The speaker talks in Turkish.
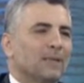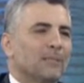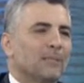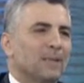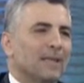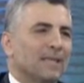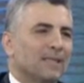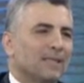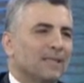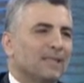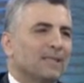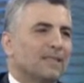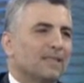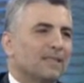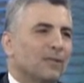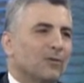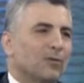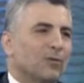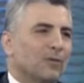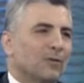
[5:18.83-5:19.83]

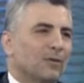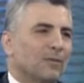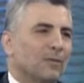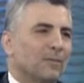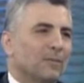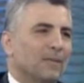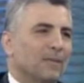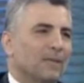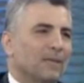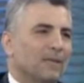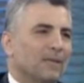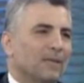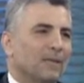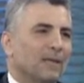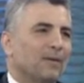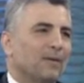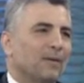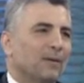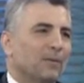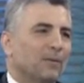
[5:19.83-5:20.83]
belirsizlik ortamının
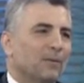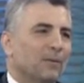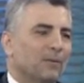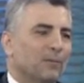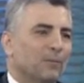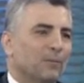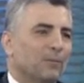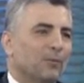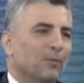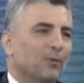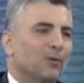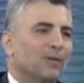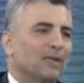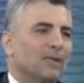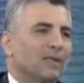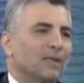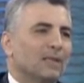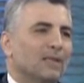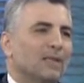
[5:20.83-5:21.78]
devamını mümkün kıldı.